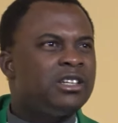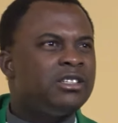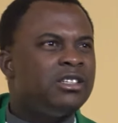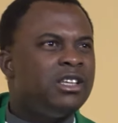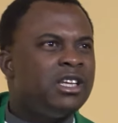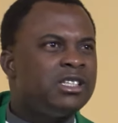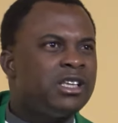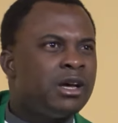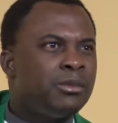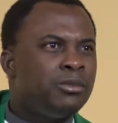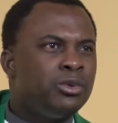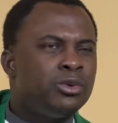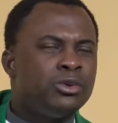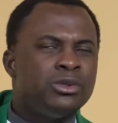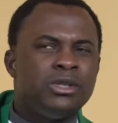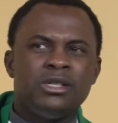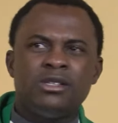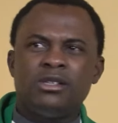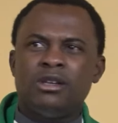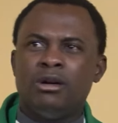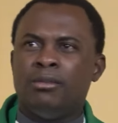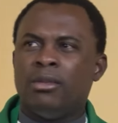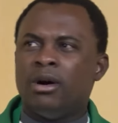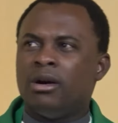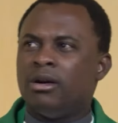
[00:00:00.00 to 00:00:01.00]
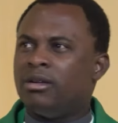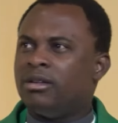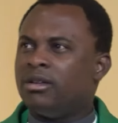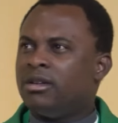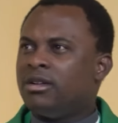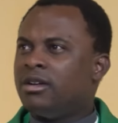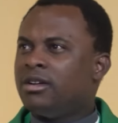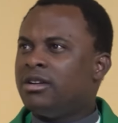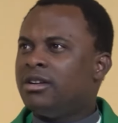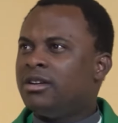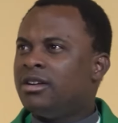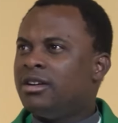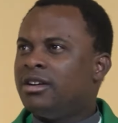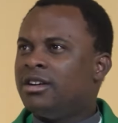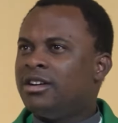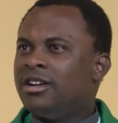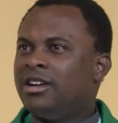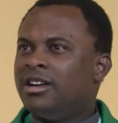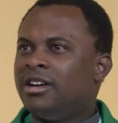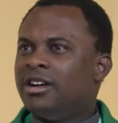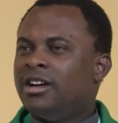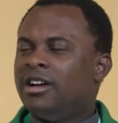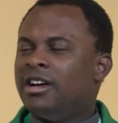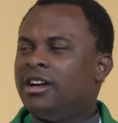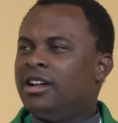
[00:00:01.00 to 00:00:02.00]
des applaudissements,
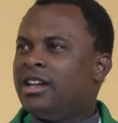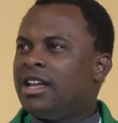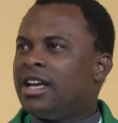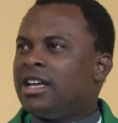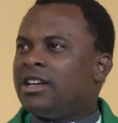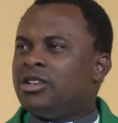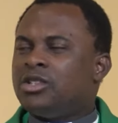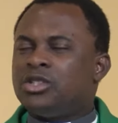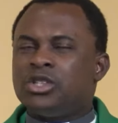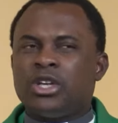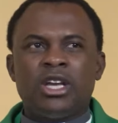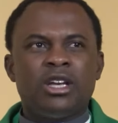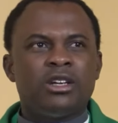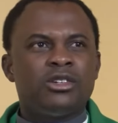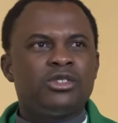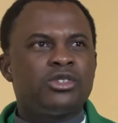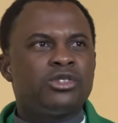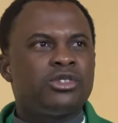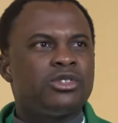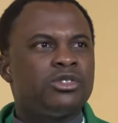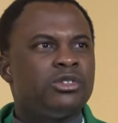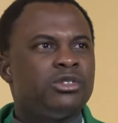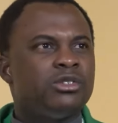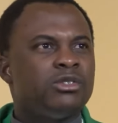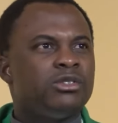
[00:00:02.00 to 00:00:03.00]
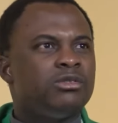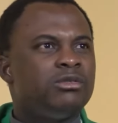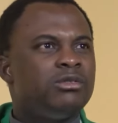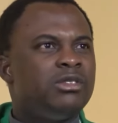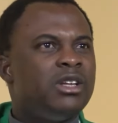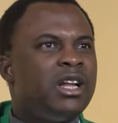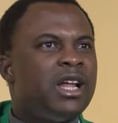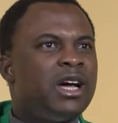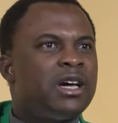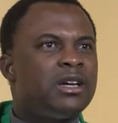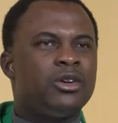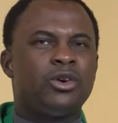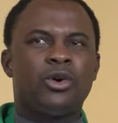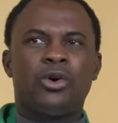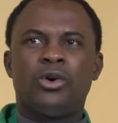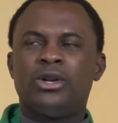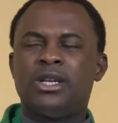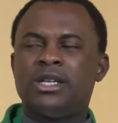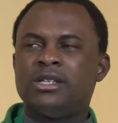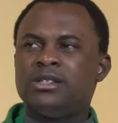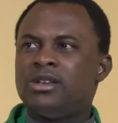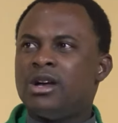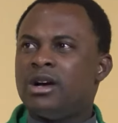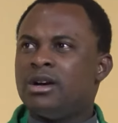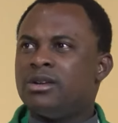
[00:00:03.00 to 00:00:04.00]
la recherche de la
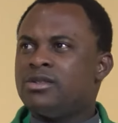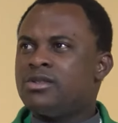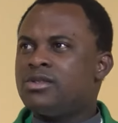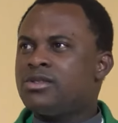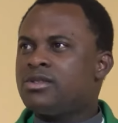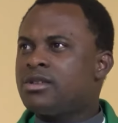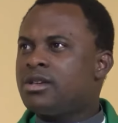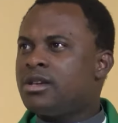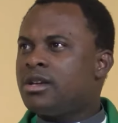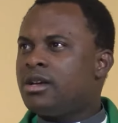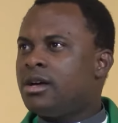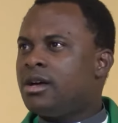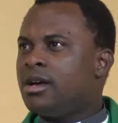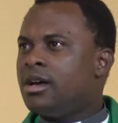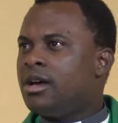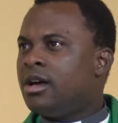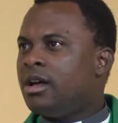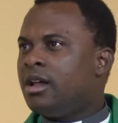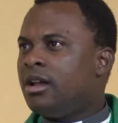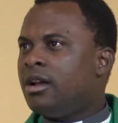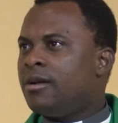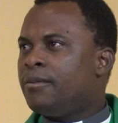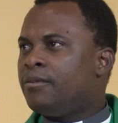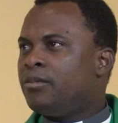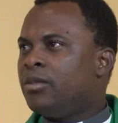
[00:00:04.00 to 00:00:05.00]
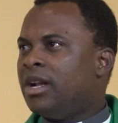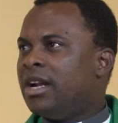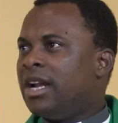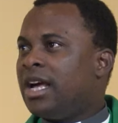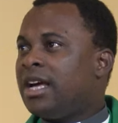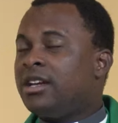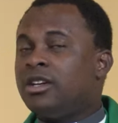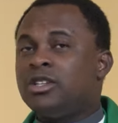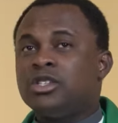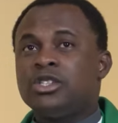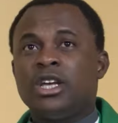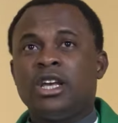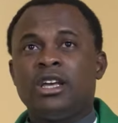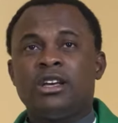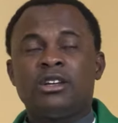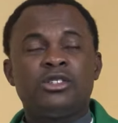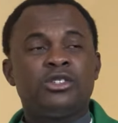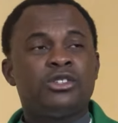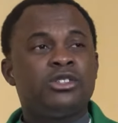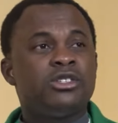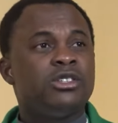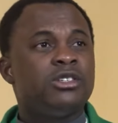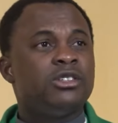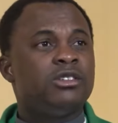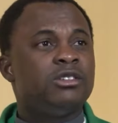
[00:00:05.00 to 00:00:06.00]
reconnaissance, la
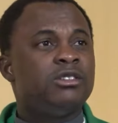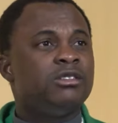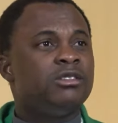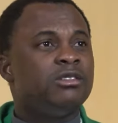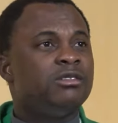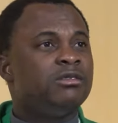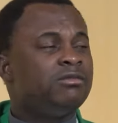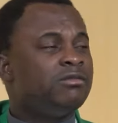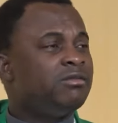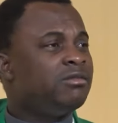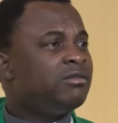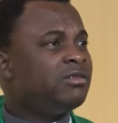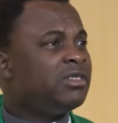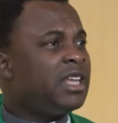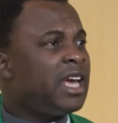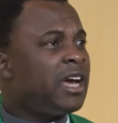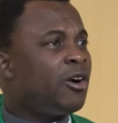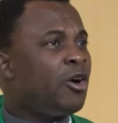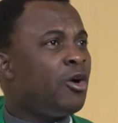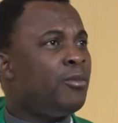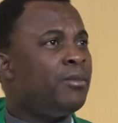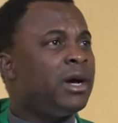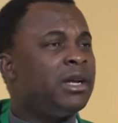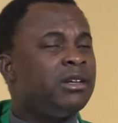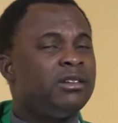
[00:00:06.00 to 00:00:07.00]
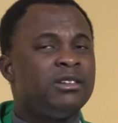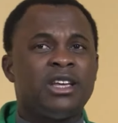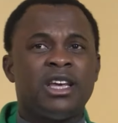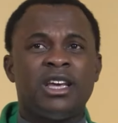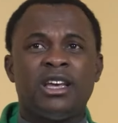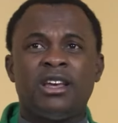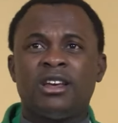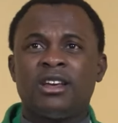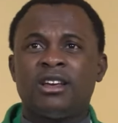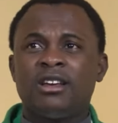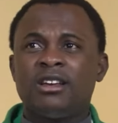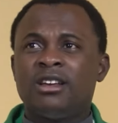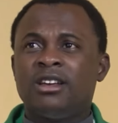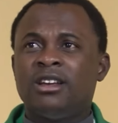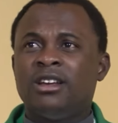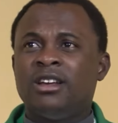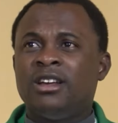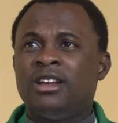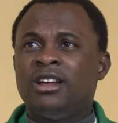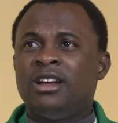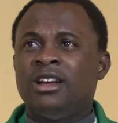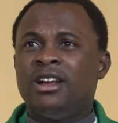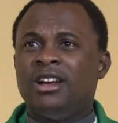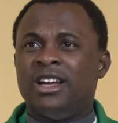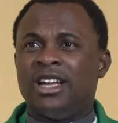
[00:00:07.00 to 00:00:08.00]
recherche des commentaires,
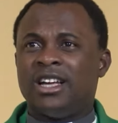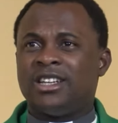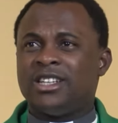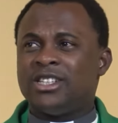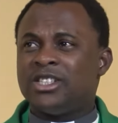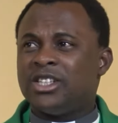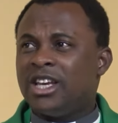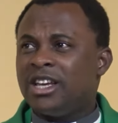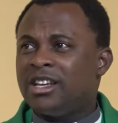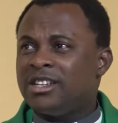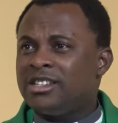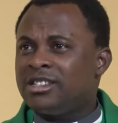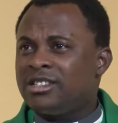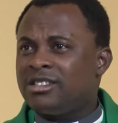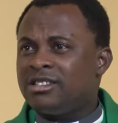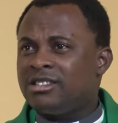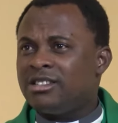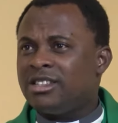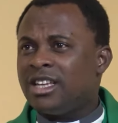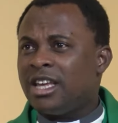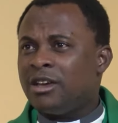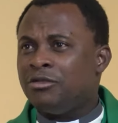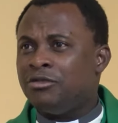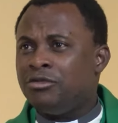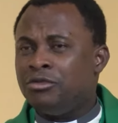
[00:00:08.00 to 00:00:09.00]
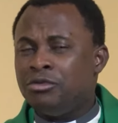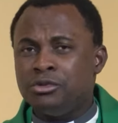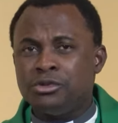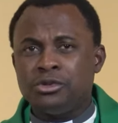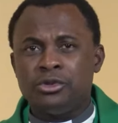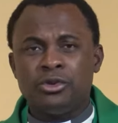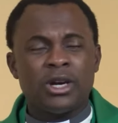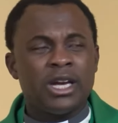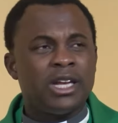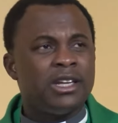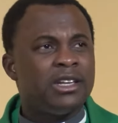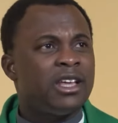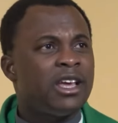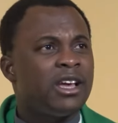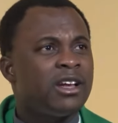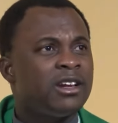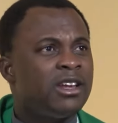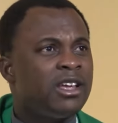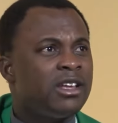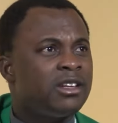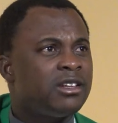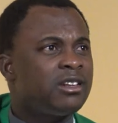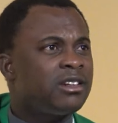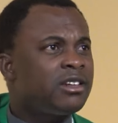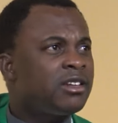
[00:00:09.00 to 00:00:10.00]
la recherche des vues sur
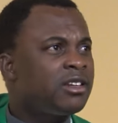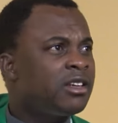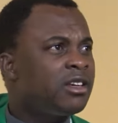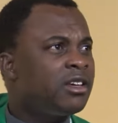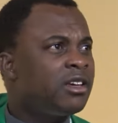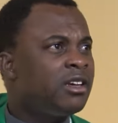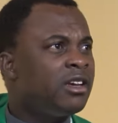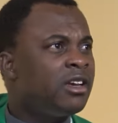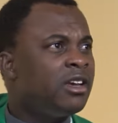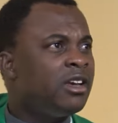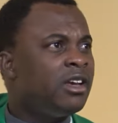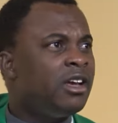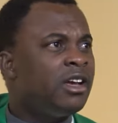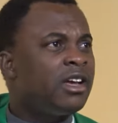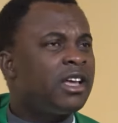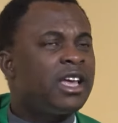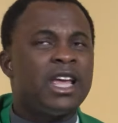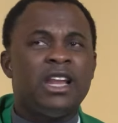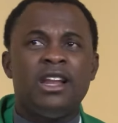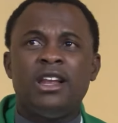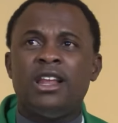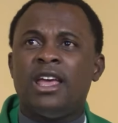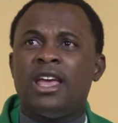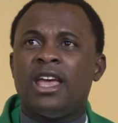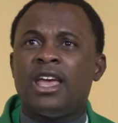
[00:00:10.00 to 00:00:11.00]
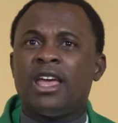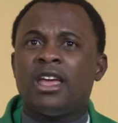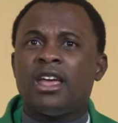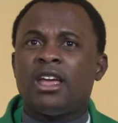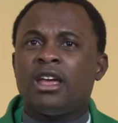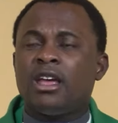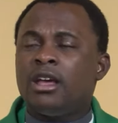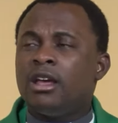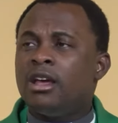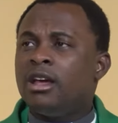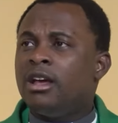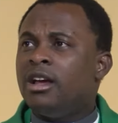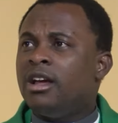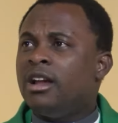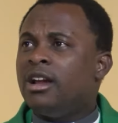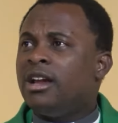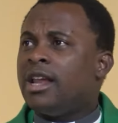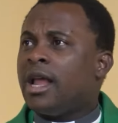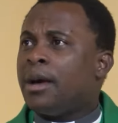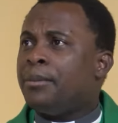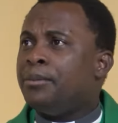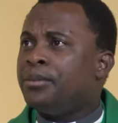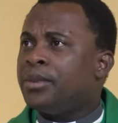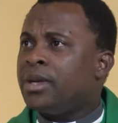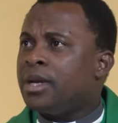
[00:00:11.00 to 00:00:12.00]
Internet, quelle est
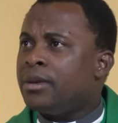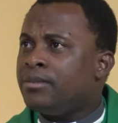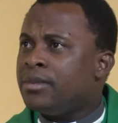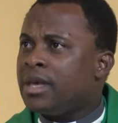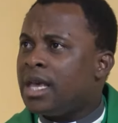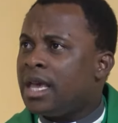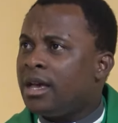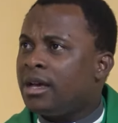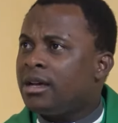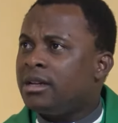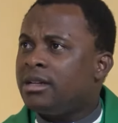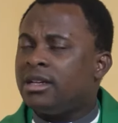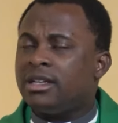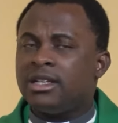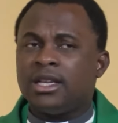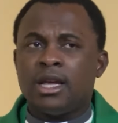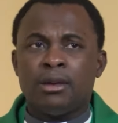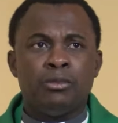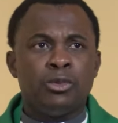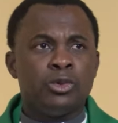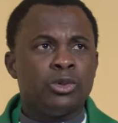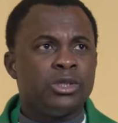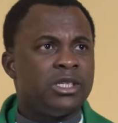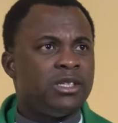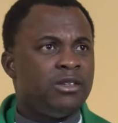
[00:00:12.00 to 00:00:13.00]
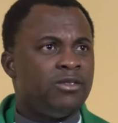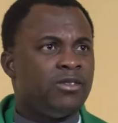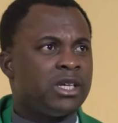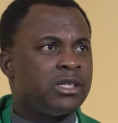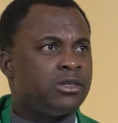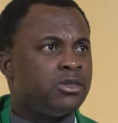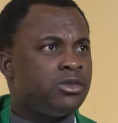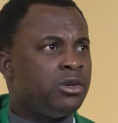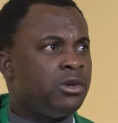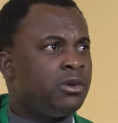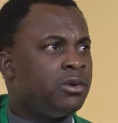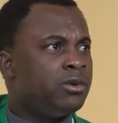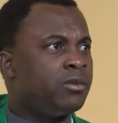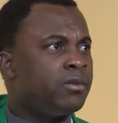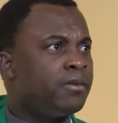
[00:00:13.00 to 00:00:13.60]
la première de tes motivations